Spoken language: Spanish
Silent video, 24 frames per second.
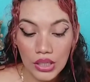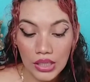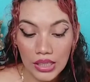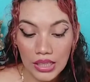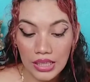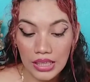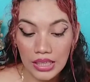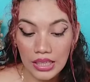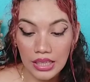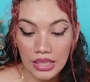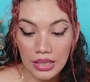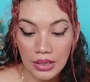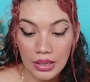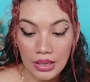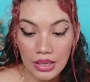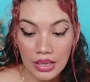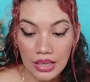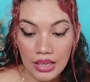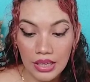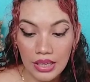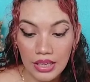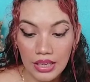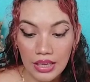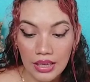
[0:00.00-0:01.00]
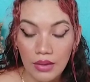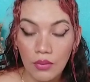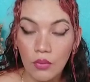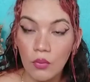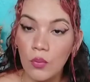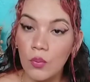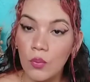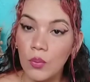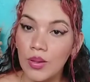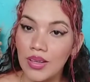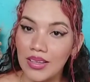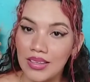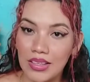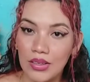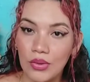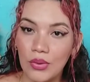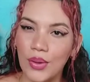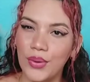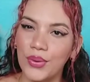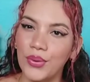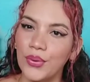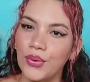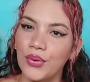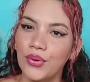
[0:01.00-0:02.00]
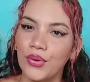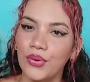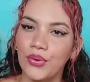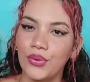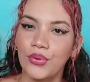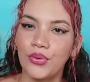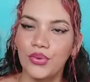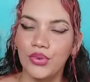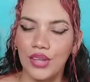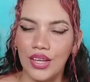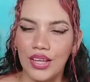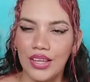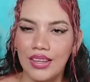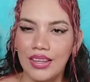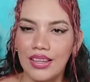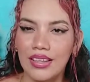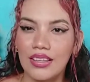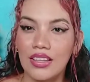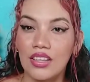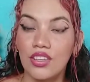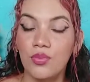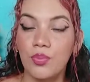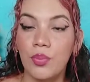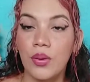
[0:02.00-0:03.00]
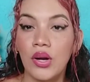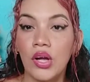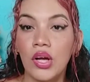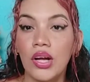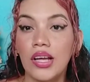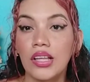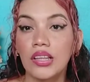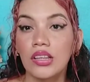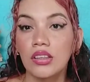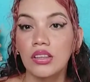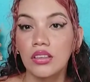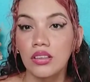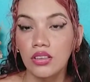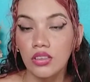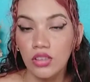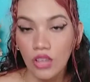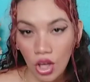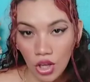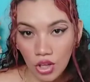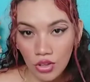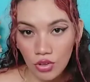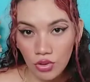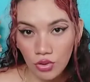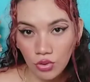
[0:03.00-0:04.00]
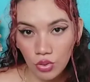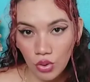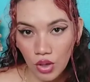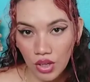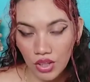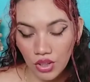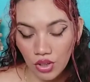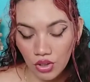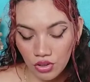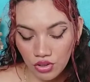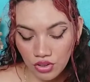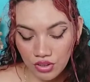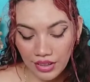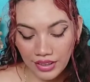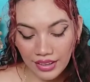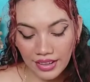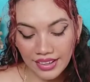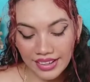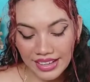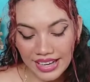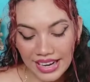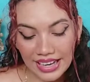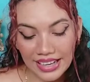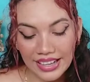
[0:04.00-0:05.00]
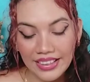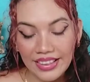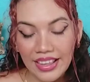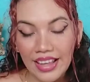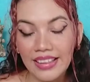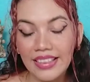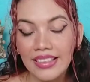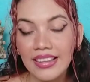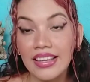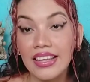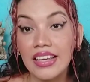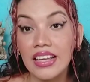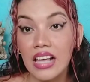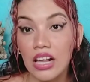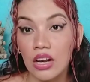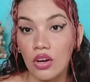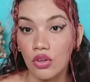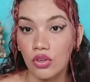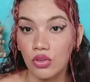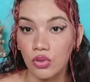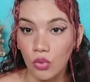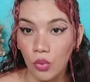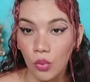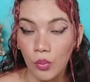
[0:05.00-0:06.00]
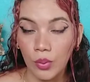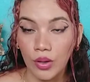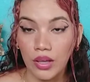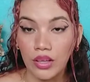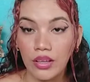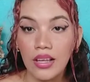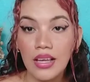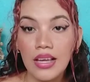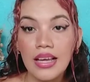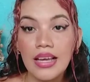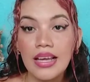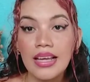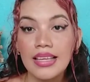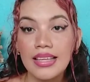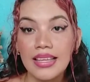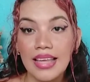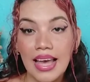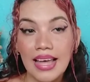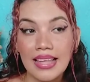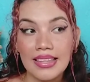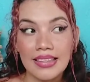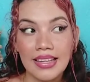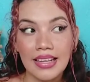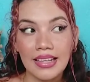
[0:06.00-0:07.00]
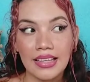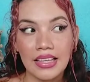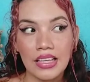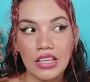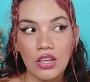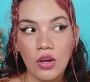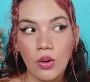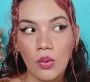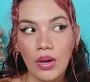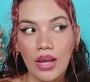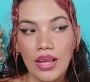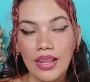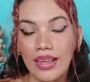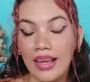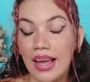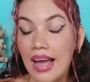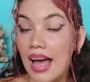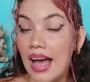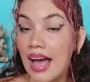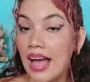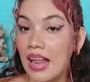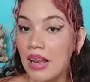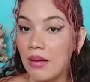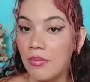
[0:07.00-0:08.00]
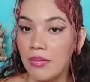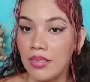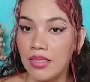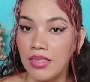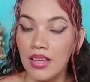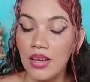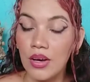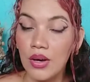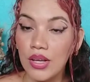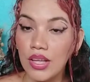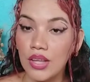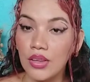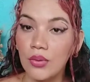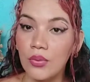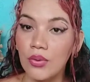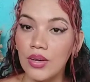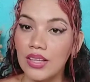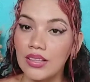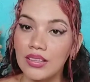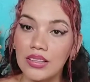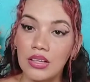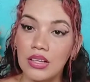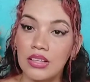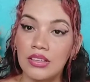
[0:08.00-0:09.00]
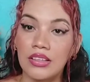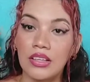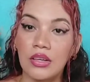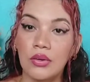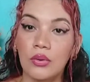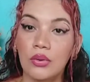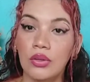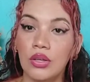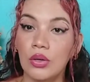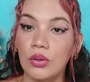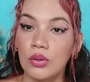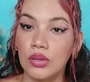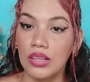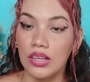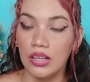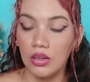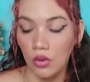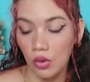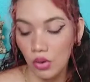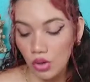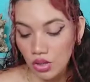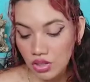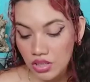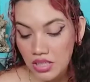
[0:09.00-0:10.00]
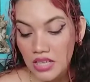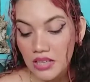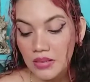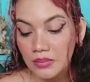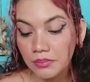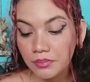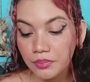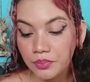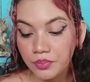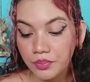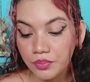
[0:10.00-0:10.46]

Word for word: y un besito a todos ustedes. Espero que todos sus sueños se hagan realidad y que los cumplan. Ya hasta aquí yo voy a dejar el video, yo no voy a hacer ninguna otra cosa.